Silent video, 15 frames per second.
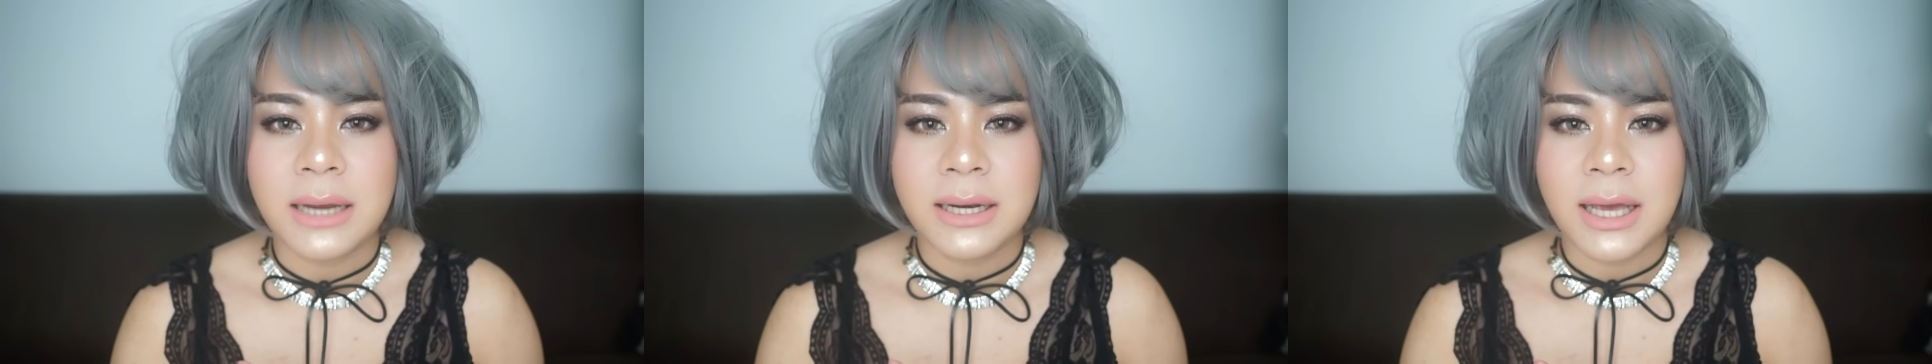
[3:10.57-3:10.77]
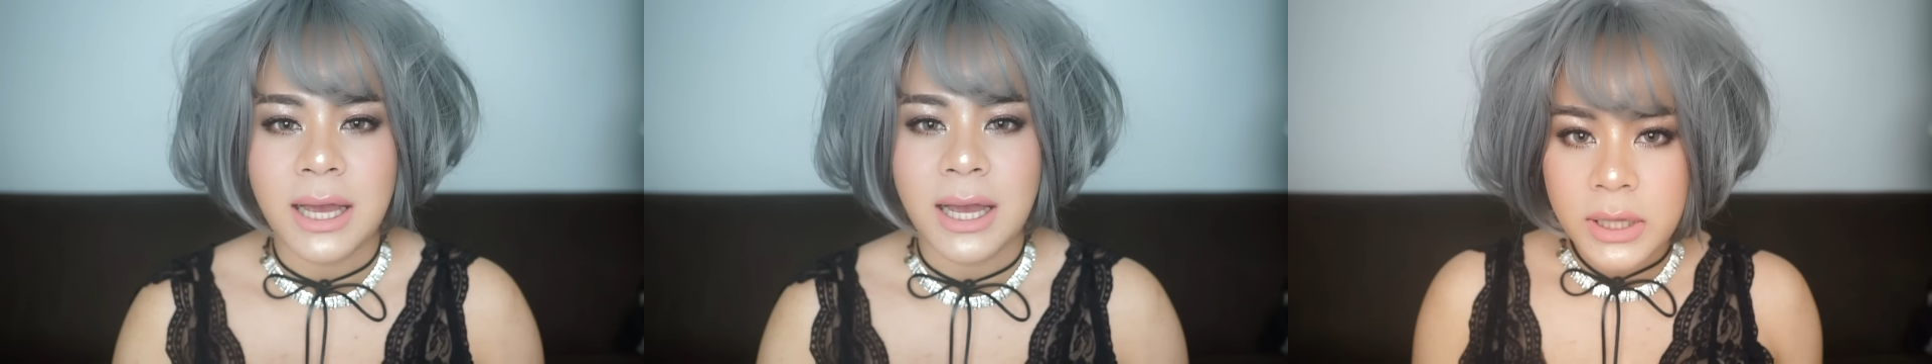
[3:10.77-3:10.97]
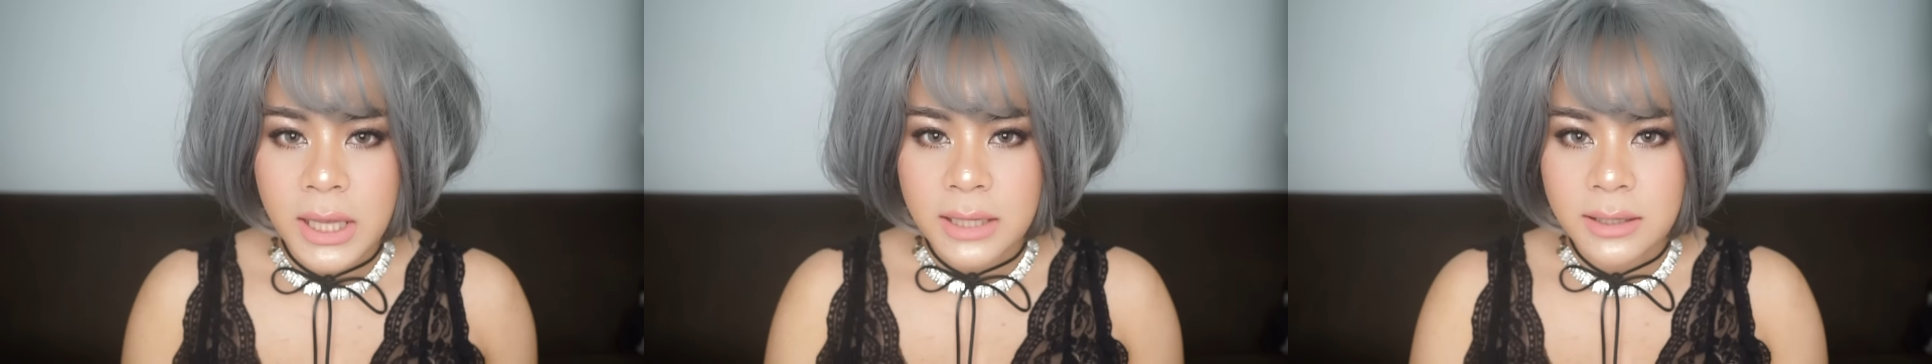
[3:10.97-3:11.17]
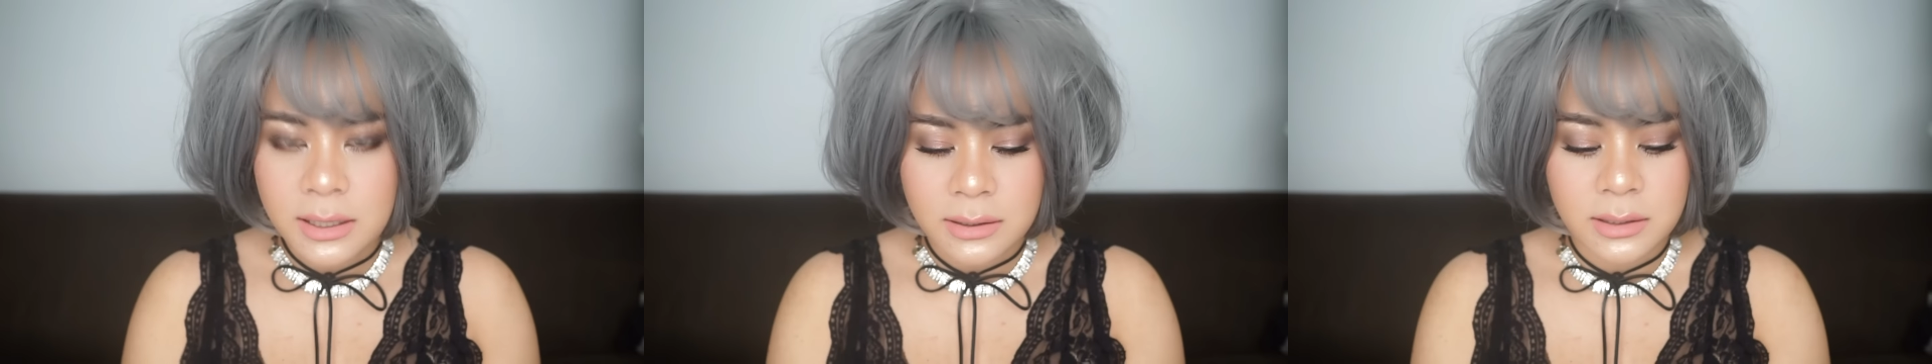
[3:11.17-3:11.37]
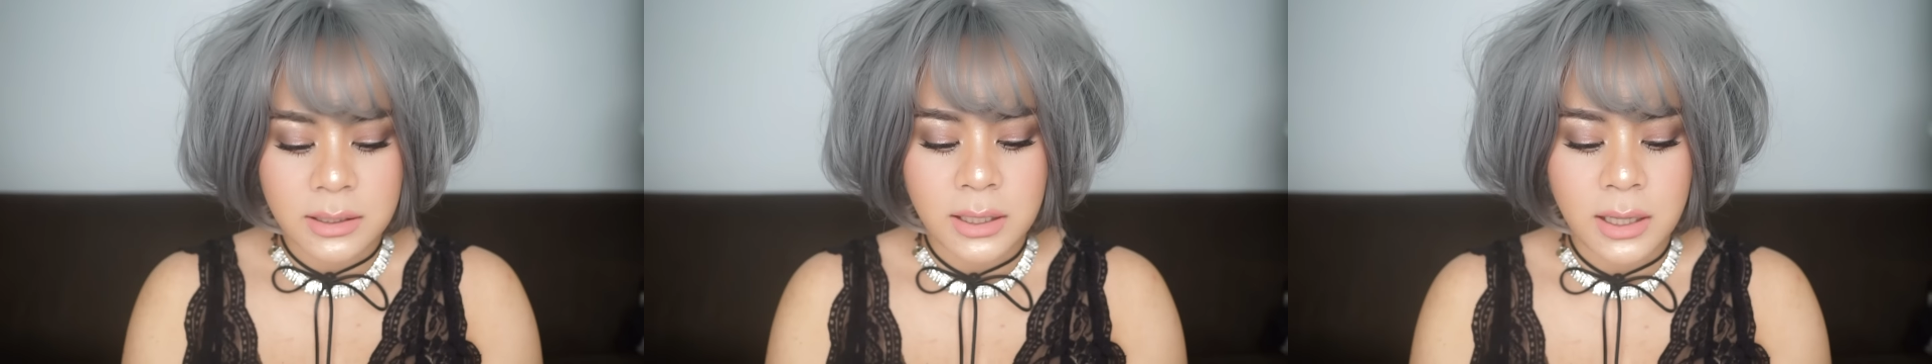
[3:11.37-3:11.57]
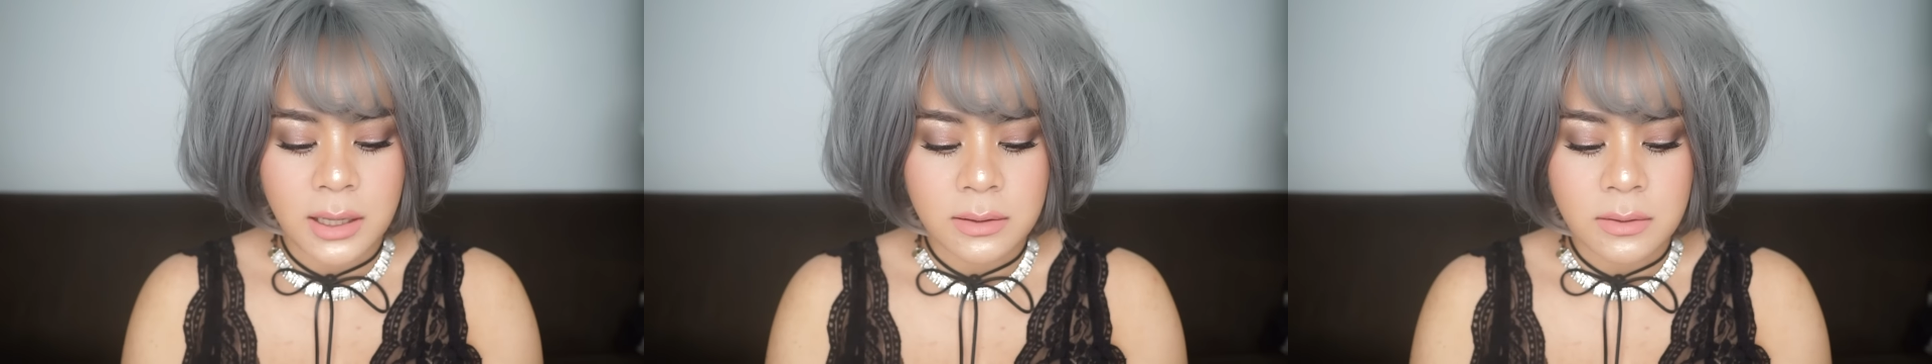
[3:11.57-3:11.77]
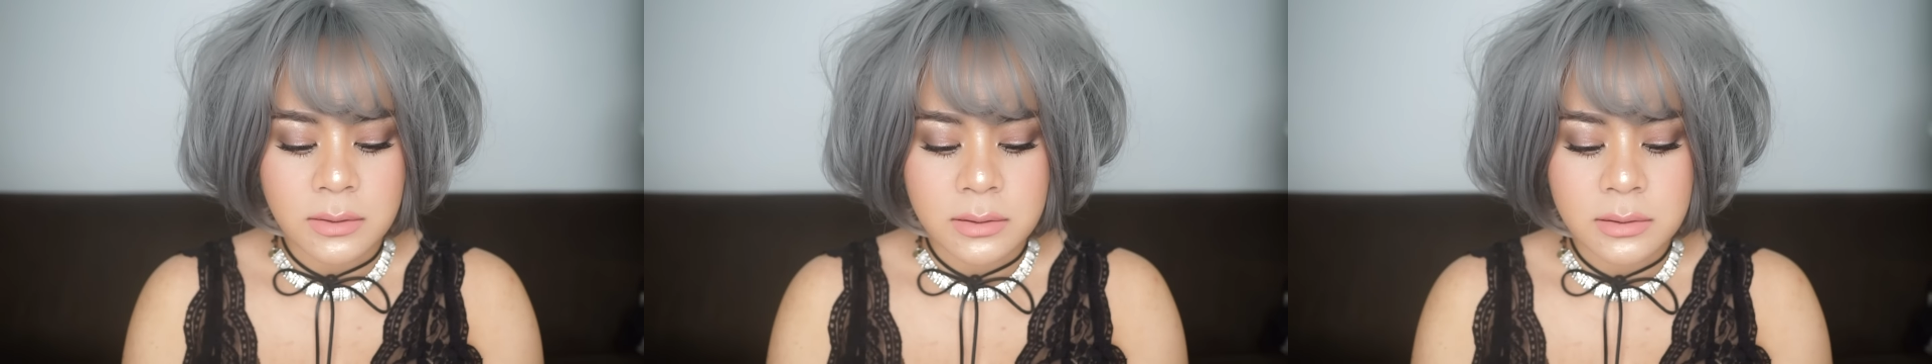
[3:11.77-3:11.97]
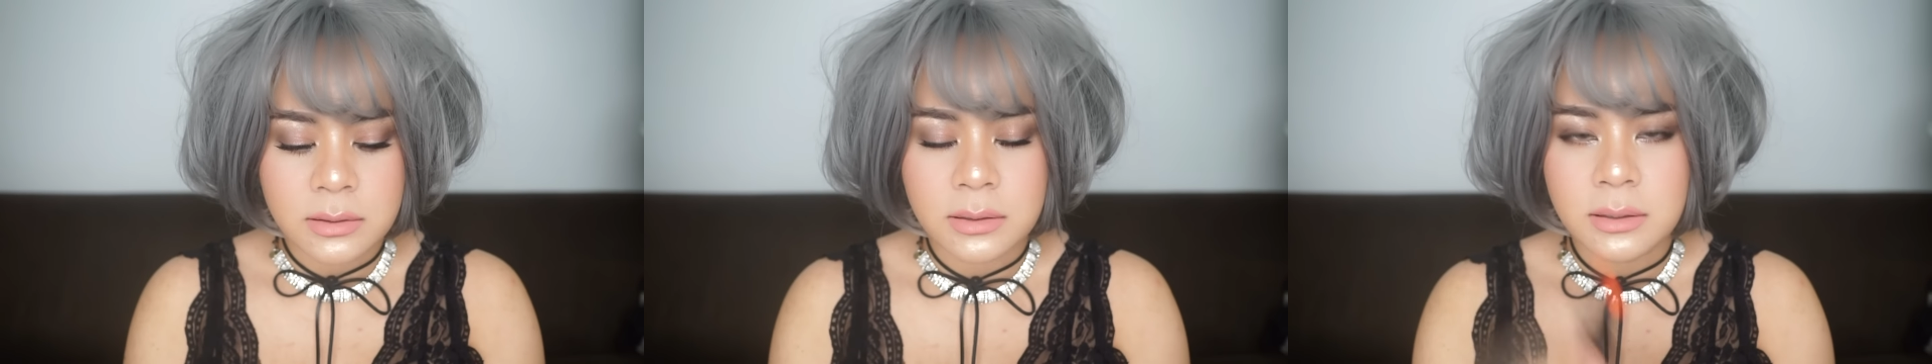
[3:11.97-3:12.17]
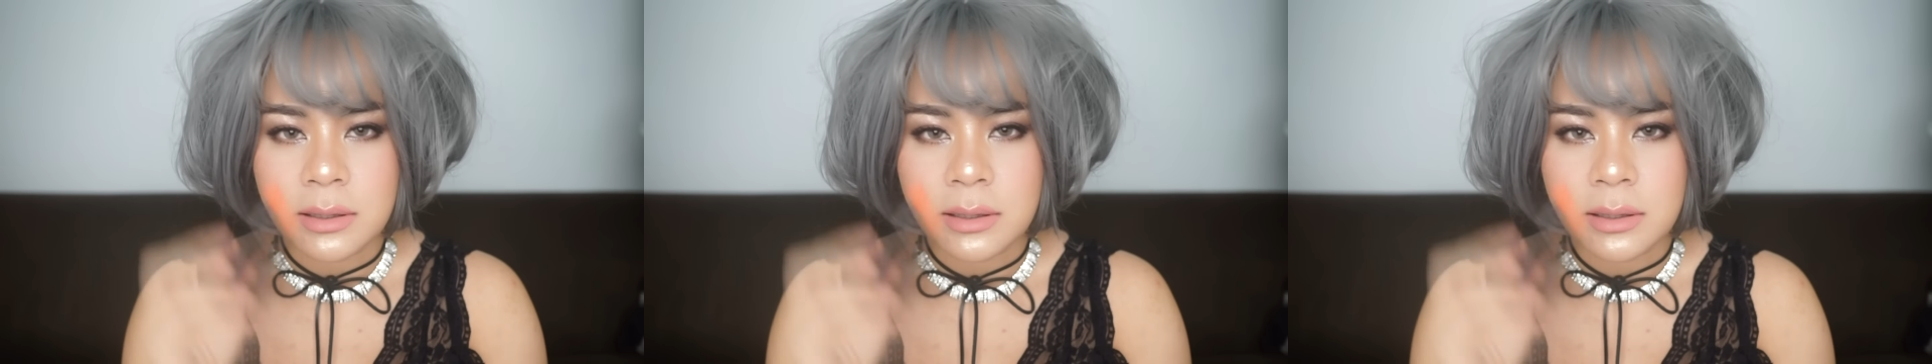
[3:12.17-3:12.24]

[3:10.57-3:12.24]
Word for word: นะคะเทคนิคนึงนะคะก็คือ